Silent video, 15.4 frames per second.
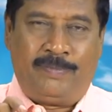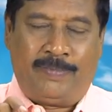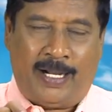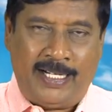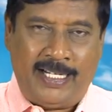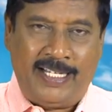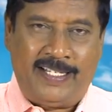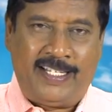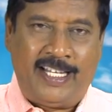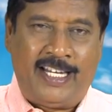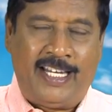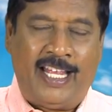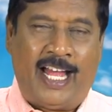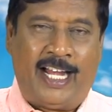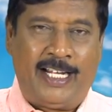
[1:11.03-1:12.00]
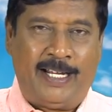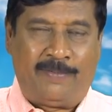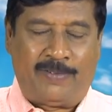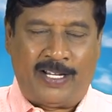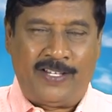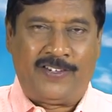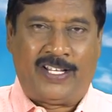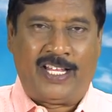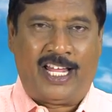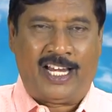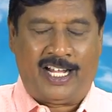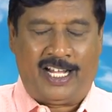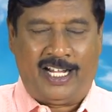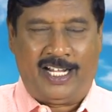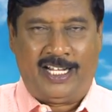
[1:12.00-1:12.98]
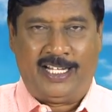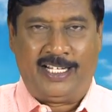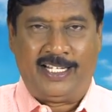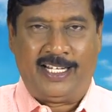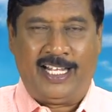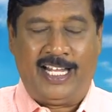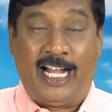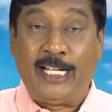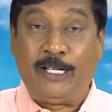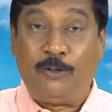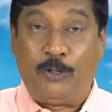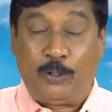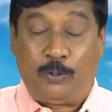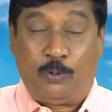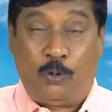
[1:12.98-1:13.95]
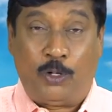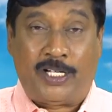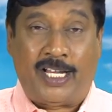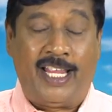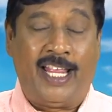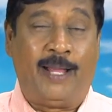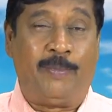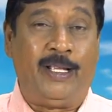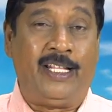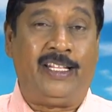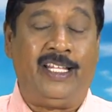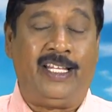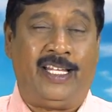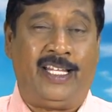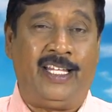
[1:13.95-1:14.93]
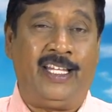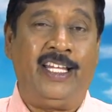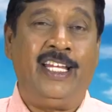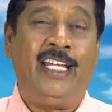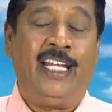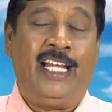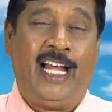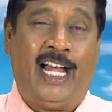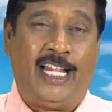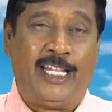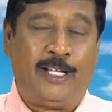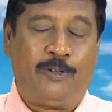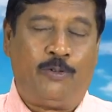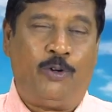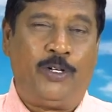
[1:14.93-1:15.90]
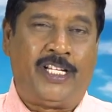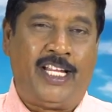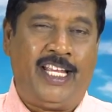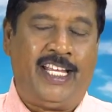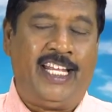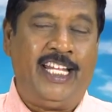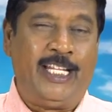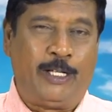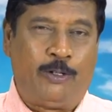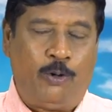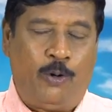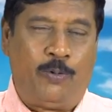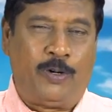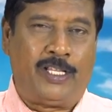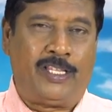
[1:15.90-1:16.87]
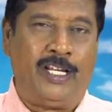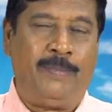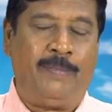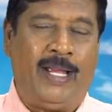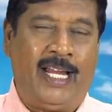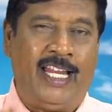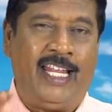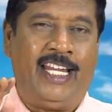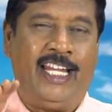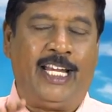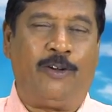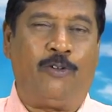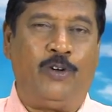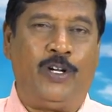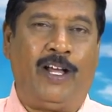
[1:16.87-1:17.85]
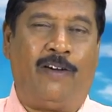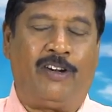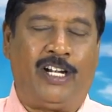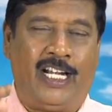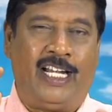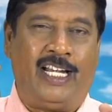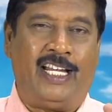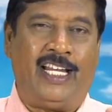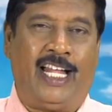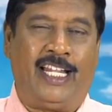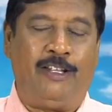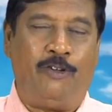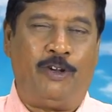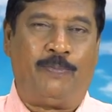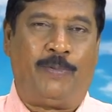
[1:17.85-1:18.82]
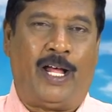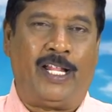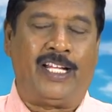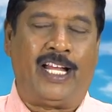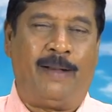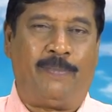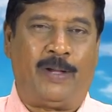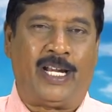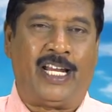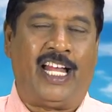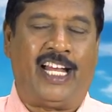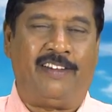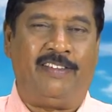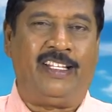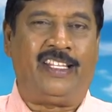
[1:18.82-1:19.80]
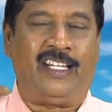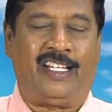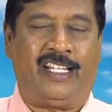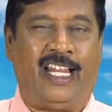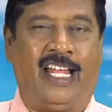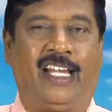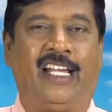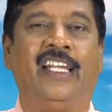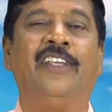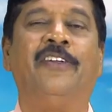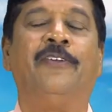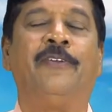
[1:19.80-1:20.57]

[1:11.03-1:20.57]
பாண்டிச்சேரி ஆண்ட பிரெஞ்சுக்காரர்கள் அங்கு ஒரு கோட்டையை அமைத்து அந்த கோட்டைக்கு இந்த கோபுரத்தின் மேலே நின்று கொண்டு அவர்கள் அதை ஒரு பாதுகாப்பரனாக வைத்திருக்கிறார்கள்